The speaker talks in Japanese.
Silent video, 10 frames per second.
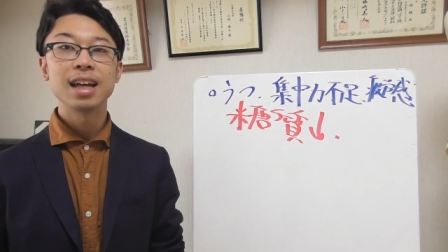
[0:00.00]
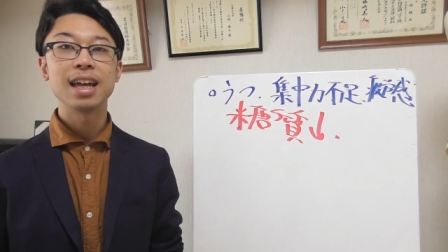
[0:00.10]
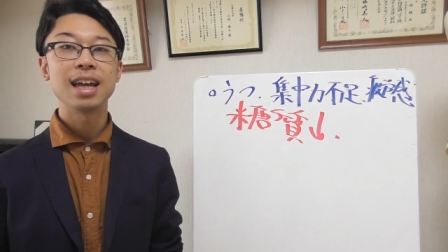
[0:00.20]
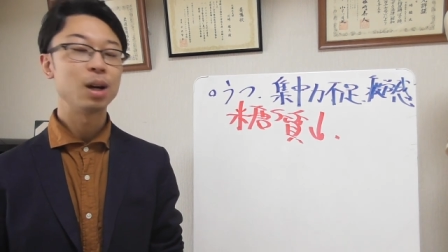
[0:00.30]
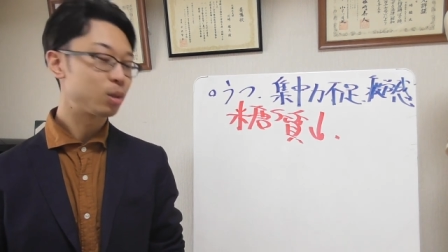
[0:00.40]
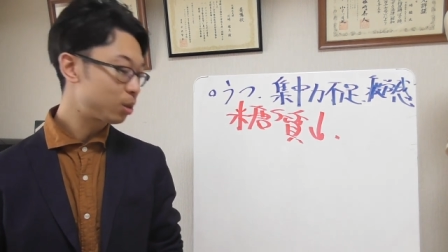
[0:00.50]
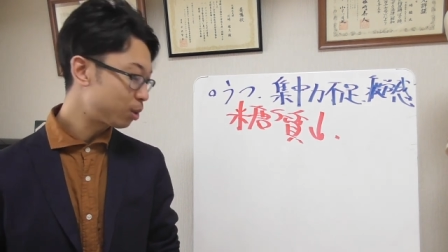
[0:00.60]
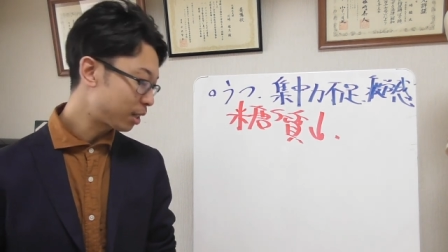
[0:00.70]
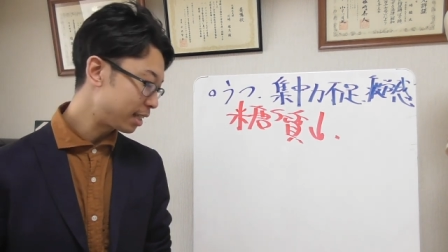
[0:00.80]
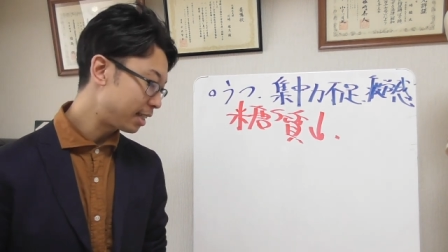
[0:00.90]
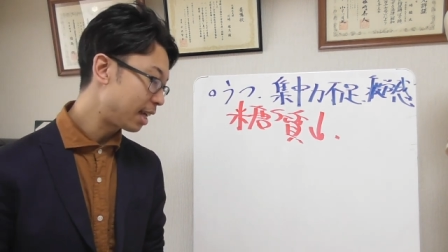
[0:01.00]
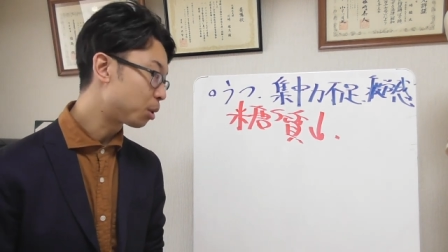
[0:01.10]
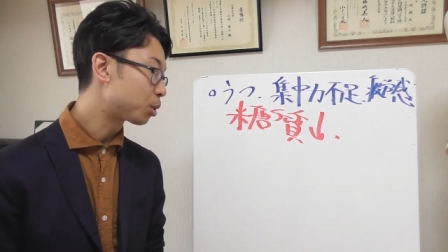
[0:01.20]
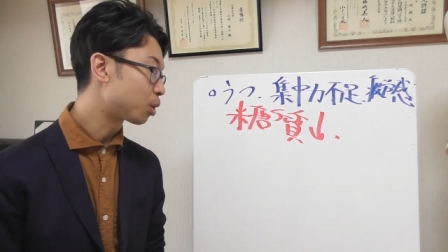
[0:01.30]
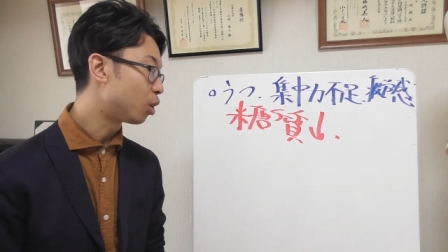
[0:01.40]
えー、お届けしてい
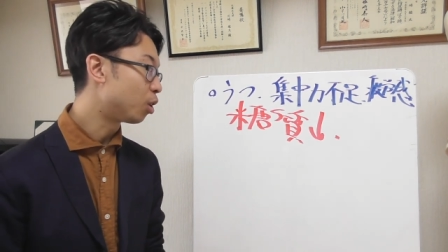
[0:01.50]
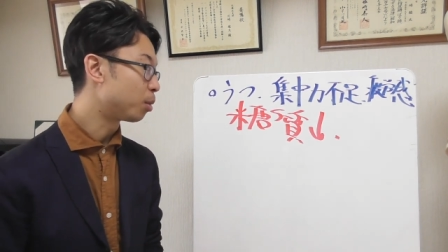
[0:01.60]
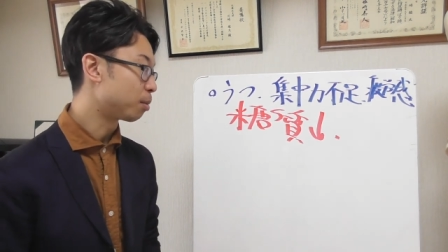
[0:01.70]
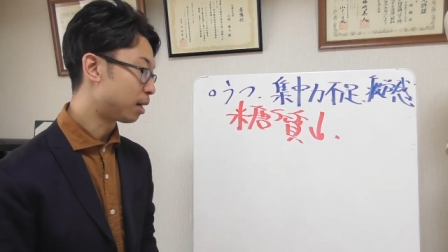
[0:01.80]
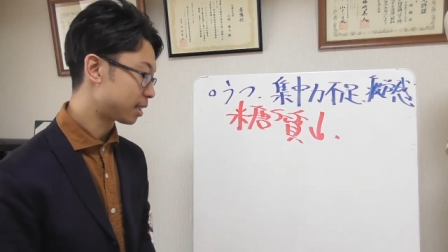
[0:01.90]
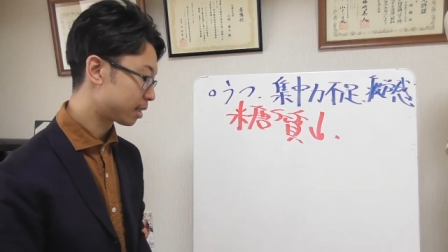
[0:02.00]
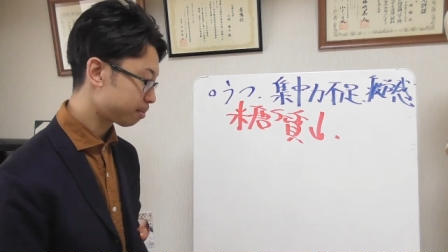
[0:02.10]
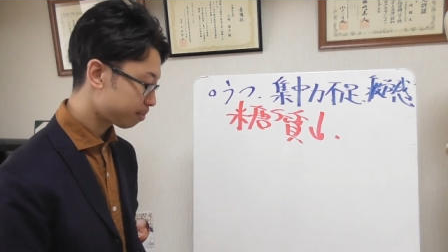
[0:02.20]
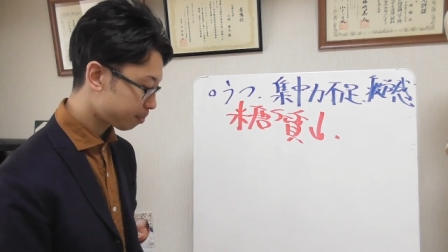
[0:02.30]
こうと思います。